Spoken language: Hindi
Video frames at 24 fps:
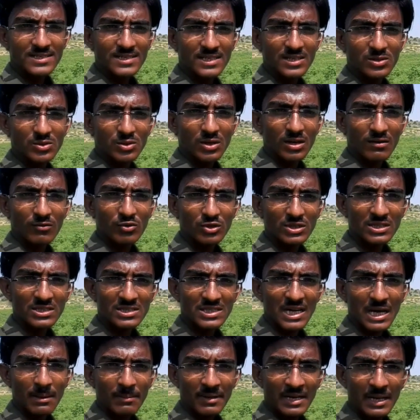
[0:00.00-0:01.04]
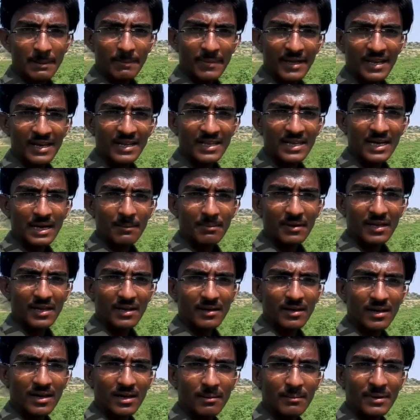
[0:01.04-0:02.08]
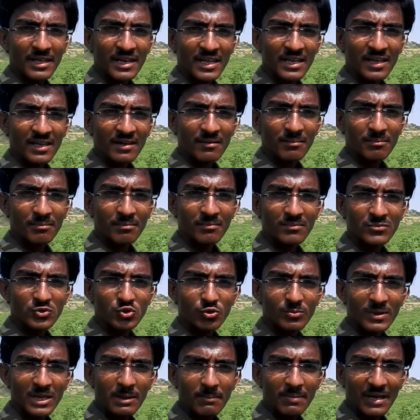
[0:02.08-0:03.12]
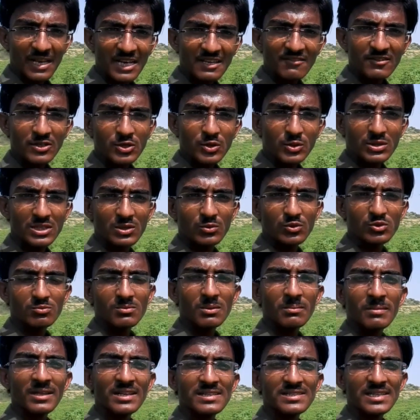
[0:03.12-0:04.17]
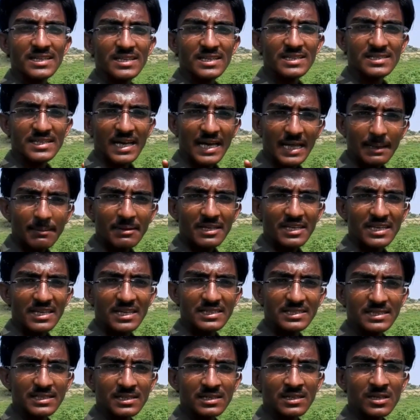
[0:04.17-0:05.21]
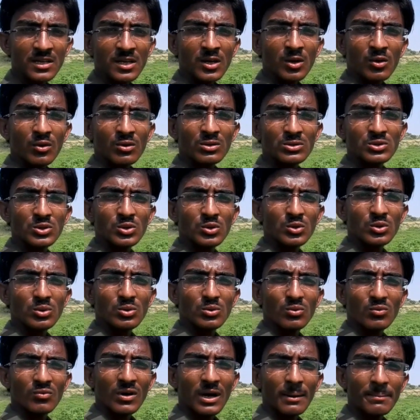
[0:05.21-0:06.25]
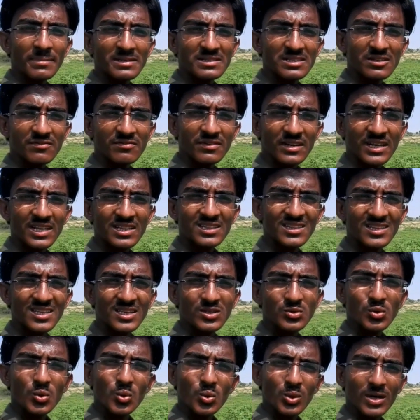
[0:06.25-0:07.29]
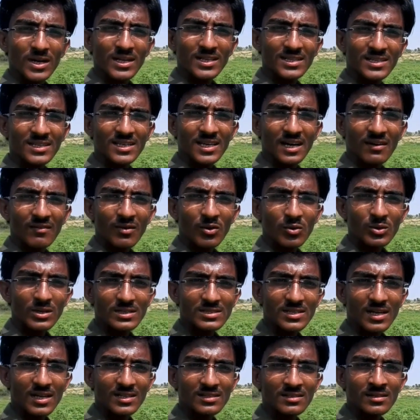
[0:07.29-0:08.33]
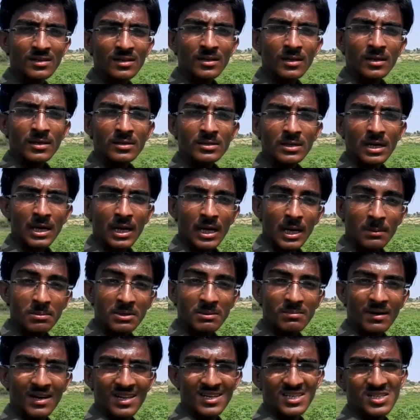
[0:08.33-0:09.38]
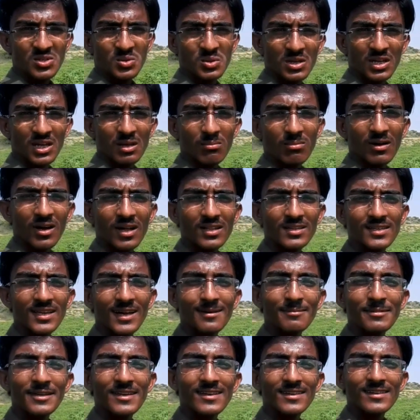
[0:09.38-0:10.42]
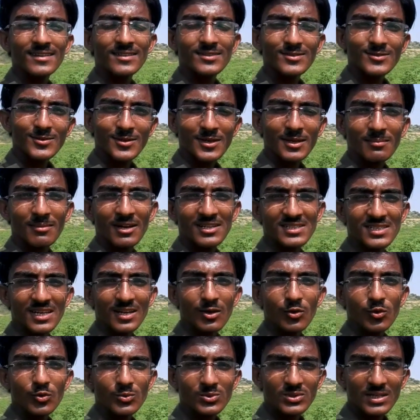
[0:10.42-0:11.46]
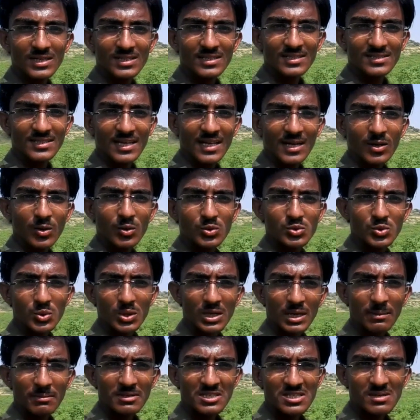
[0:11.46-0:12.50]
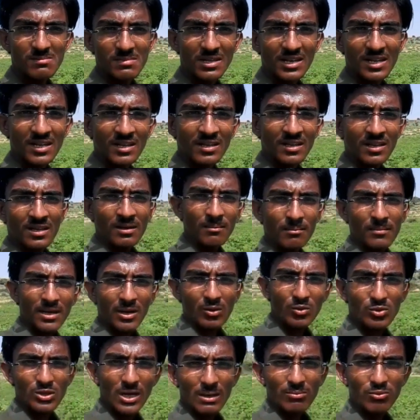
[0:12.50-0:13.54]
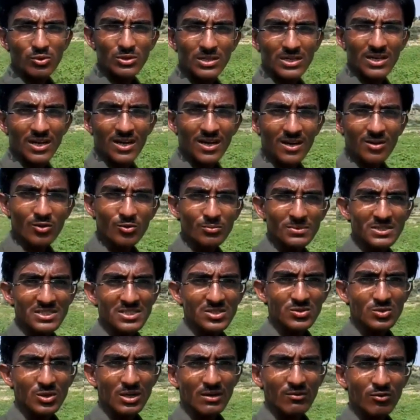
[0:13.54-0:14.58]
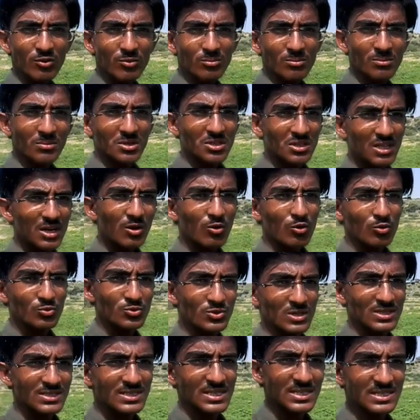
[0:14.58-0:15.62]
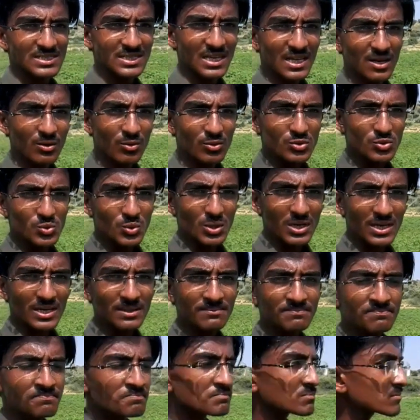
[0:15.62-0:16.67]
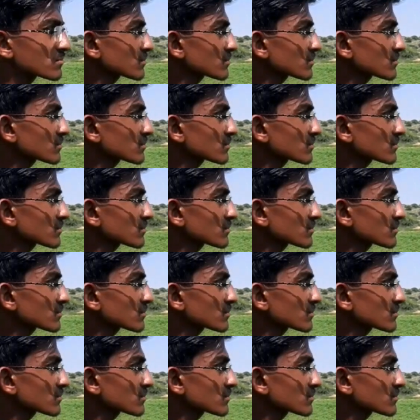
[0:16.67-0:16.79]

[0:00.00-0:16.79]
आज से जो है वो तीन चार महीने पहले यहाँ पे आ, मैंने जो मेरी पहली वीडियो थी उसमें मैंने ये ज़ाहिर भी किया था जो वहाँ पे सिर्फ रेत थी जो उड़ रही थी हवाओं के साथ यहाँ अभी बारिश होने के बाद यहाँ पे इतने माशाल्लाह खूबसूरत नज़ारे हो चुके हैं पीछे मेरे मैं खुद आपको दिखा रहा हूँ पीछे जो है वो इतने खूबसूरत से नज़ारे हो चुके हैं